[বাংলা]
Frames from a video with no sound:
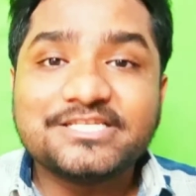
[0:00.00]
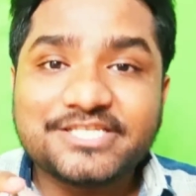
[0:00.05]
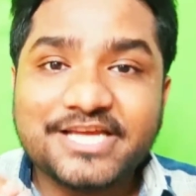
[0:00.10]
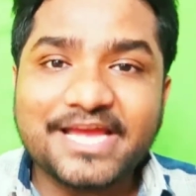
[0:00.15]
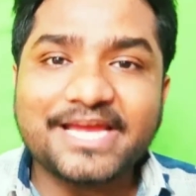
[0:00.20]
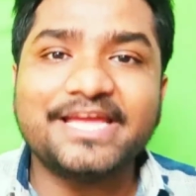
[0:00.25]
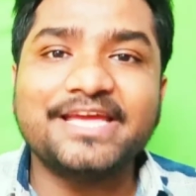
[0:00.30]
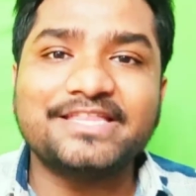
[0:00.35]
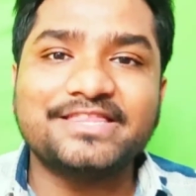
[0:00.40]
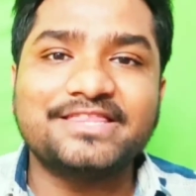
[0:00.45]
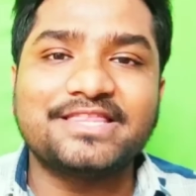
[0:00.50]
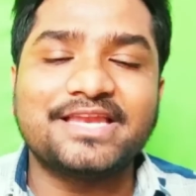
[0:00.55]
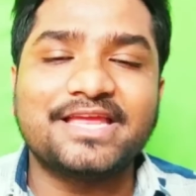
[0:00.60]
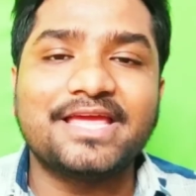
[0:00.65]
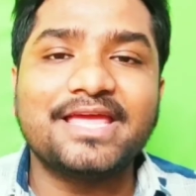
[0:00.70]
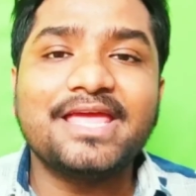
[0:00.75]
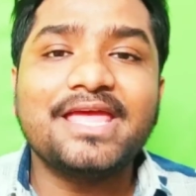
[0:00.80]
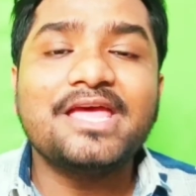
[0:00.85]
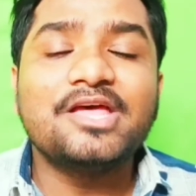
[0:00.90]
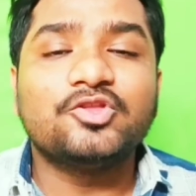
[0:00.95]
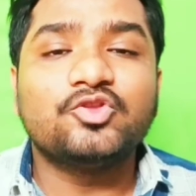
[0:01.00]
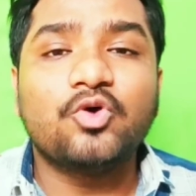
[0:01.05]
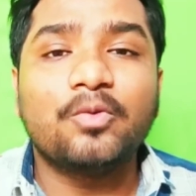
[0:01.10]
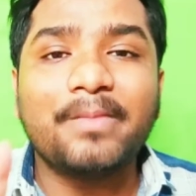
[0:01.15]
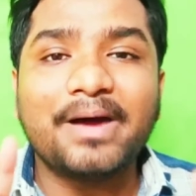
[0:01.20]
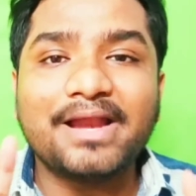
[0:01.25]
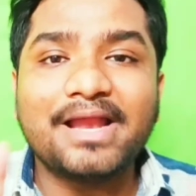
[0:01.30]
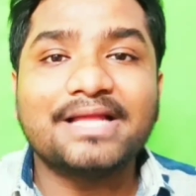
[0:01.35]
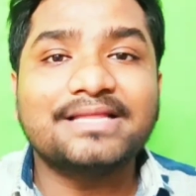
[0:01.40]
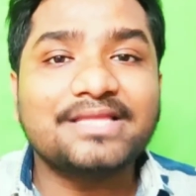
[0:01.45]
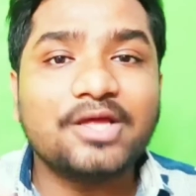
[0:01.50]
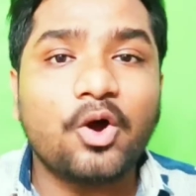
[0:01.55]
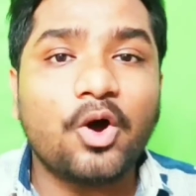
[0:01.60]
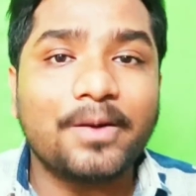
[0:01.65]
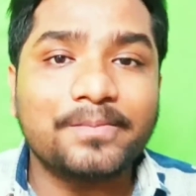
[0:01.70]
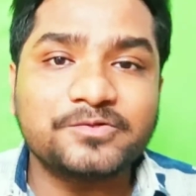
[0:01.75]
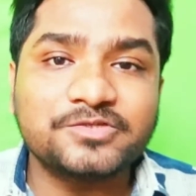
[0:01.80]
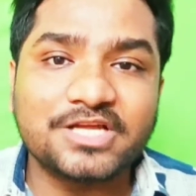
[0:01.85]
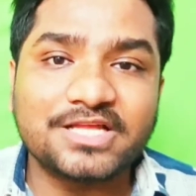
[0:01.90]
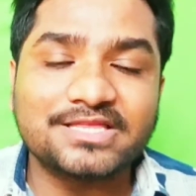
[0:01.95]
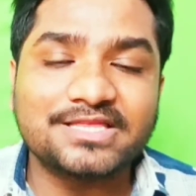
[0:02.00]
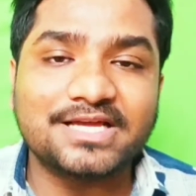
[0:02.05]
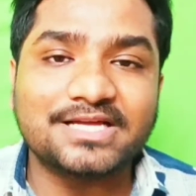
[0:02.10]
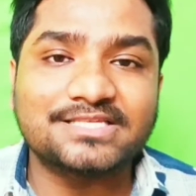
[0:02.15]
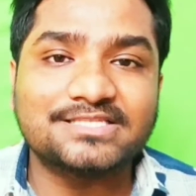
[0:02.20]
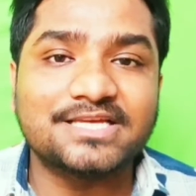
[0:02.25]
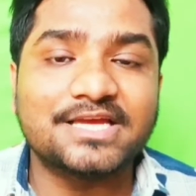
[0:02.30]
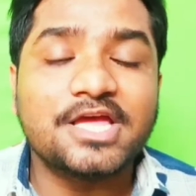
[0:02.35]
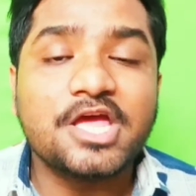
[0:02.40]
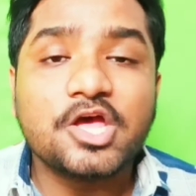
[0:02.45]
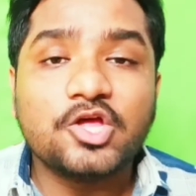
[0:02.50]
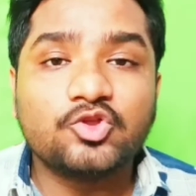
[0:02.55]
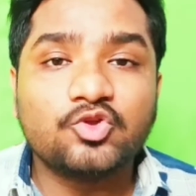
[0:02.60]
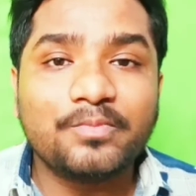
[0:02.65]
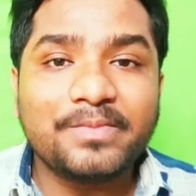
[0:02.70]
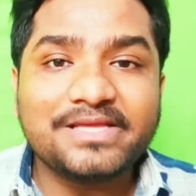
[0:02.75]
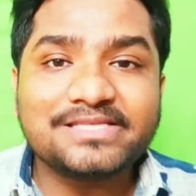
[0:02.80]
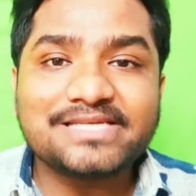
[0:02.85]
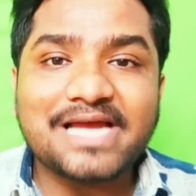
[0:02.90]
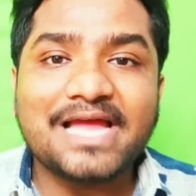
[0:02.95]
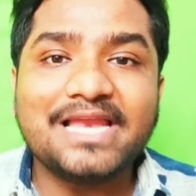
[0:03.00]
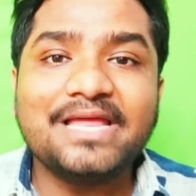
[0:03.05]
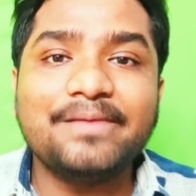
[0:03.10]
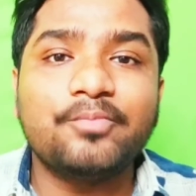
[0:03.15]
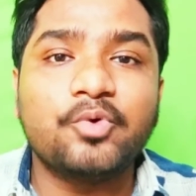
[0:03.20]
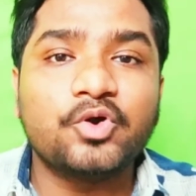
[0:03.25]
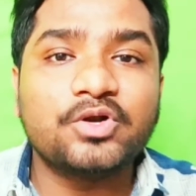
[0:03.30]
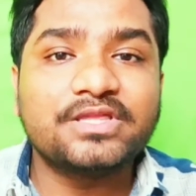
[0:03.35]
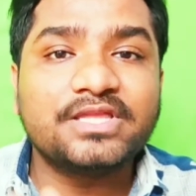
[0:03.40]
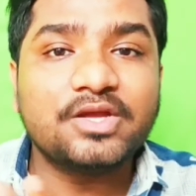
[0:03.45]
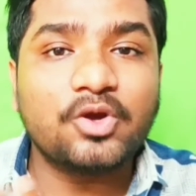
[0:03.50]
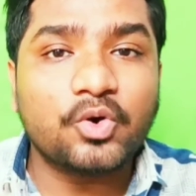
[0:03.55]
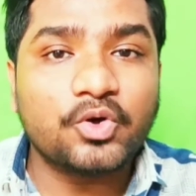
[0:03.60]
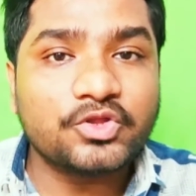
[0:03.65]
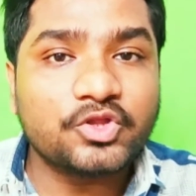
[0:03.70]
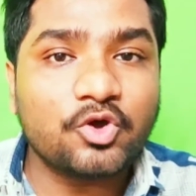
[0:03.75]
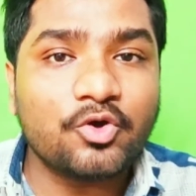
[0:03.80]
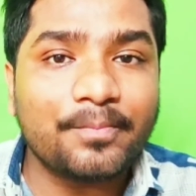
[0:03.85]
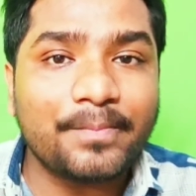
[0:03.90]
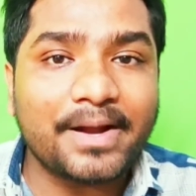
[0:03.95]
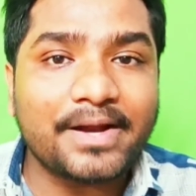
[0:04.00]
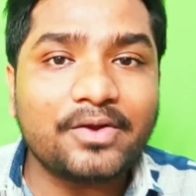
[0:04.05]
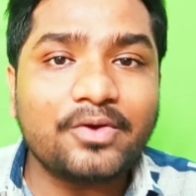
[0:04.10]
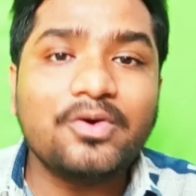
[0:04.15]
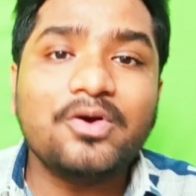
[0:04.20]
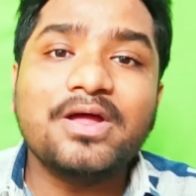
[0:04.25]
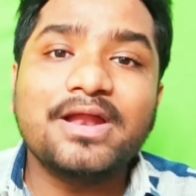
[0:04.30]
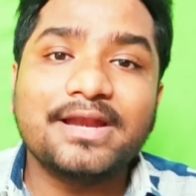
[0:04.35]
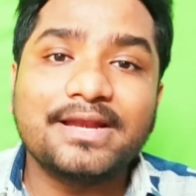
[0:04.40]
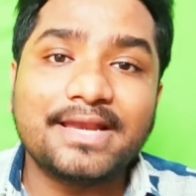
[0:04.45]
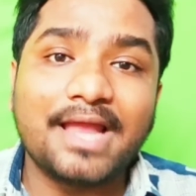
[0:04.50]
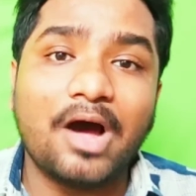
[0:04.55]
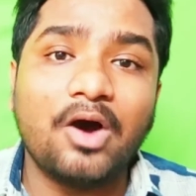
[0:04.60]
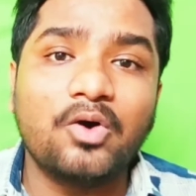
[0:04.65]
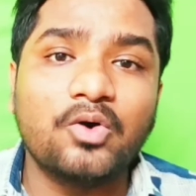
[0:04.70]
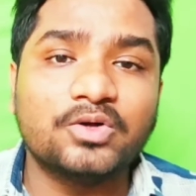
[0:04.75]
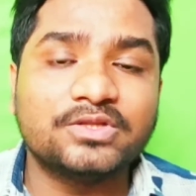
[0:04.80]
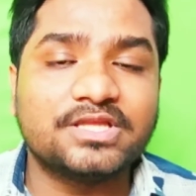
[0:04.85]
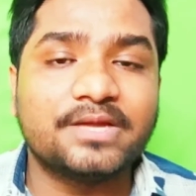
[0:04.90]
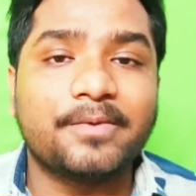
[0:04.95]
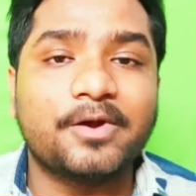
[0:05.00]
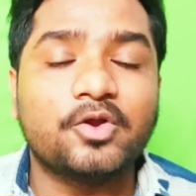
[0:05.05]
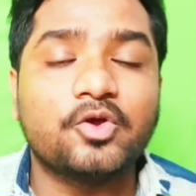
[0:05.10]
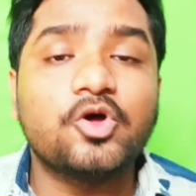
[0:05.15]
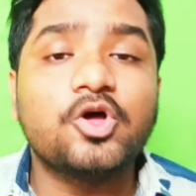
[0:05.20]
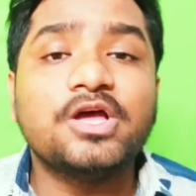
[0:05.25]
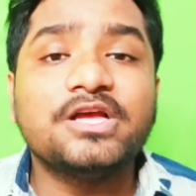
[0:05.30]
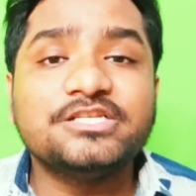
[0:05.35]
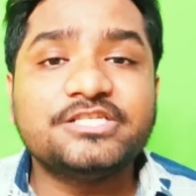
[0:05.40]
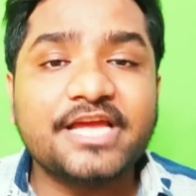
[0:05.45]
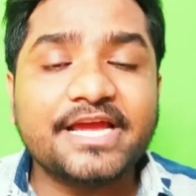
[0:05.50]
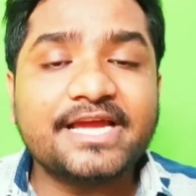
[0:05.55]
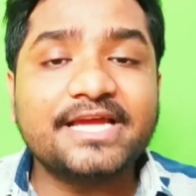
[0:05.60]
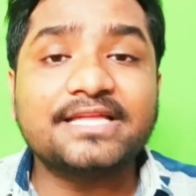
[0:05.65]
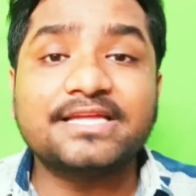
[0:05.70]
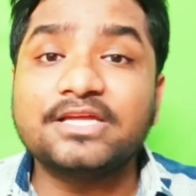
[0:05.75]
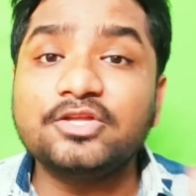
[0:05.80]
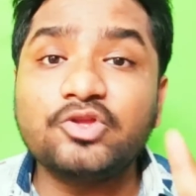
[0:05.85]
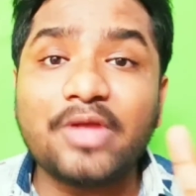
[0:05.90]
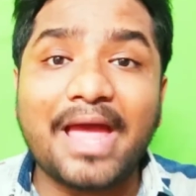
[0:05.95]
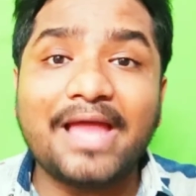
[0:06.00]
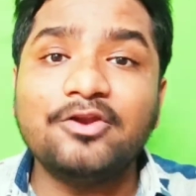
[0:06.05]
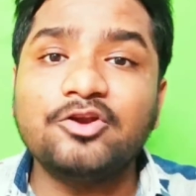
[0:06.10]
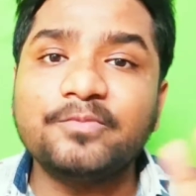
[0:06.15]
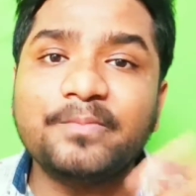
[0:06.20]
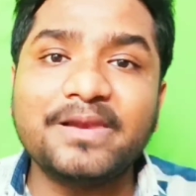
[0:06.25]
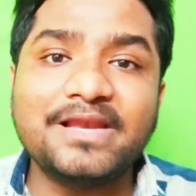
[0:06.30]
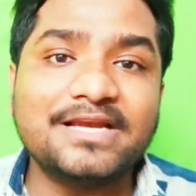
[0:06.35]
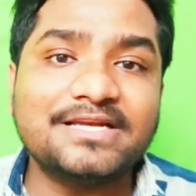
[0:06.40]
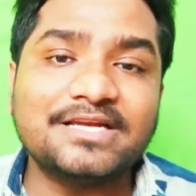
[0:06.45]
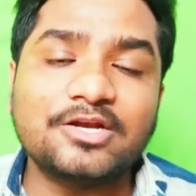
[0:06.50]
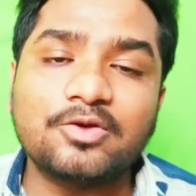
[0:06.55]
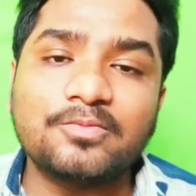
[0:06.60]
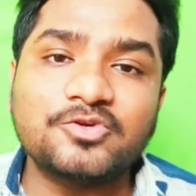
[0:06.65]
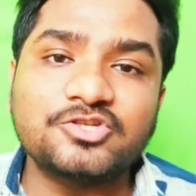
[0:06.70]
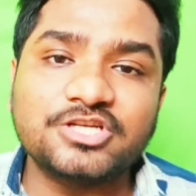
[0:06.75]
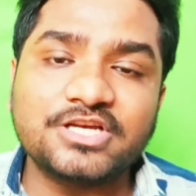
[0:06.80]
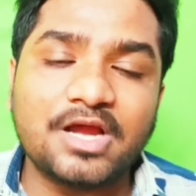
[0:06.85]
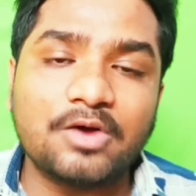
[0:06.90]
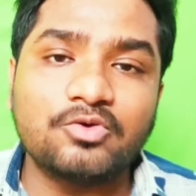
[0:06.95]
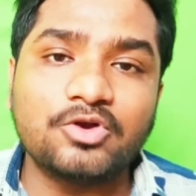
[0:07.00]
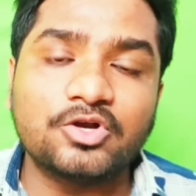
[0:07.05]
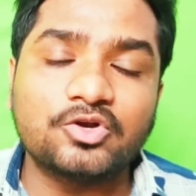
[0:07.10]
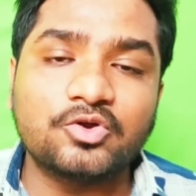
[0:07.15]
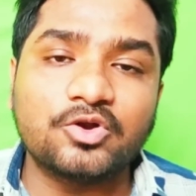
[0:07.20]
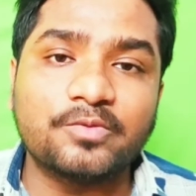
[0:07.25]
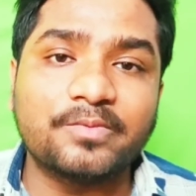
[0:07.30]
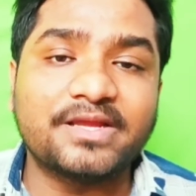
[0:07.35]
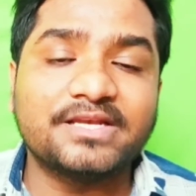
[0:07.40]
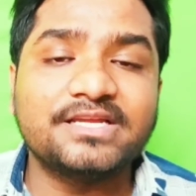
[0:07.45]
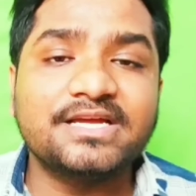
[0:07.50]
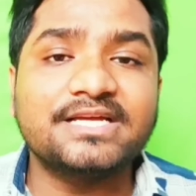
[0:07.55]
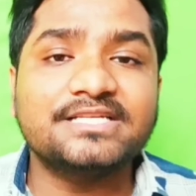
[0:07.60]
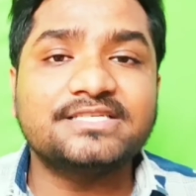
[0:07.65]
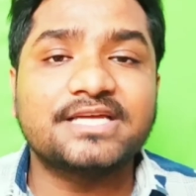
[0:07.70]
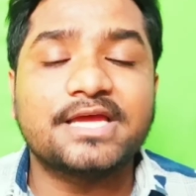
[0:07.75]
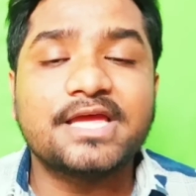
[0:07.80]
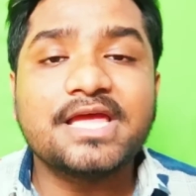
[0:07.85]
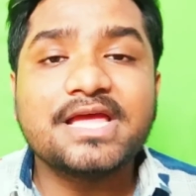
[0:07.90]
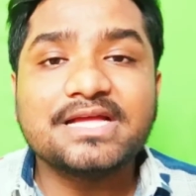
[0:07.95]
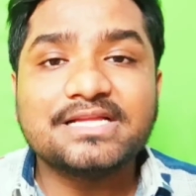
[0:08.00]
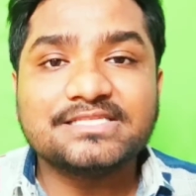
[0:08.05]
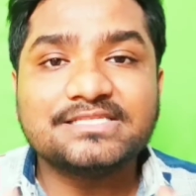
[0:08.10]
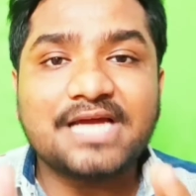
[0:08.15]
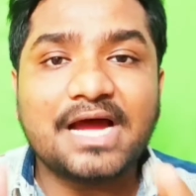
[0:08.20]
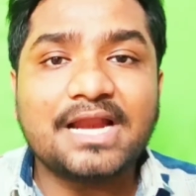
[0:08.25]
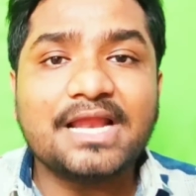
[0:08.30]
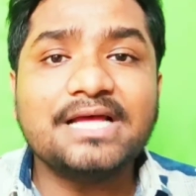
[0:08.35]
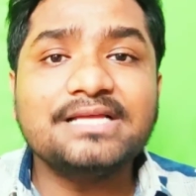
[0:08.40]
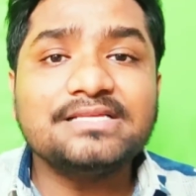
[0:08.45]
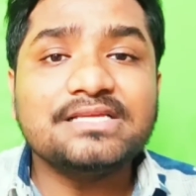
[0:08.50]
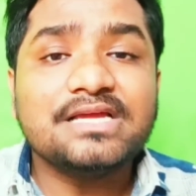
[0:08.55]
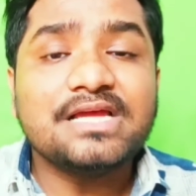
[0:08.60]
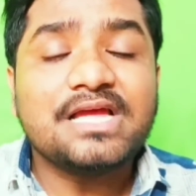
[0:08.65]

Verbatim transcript: সেক্ষেত্রে তোমার হাতে অপশন থাকছে তুমি চাইলে ভর্তি হতেও পারো নাও হতে পারো সেক্ষেত্রে কিন্তু অ্যালটমেন্ট লেটার অবশ্যই ডাউনলোড করবে ঠিক আছে যারা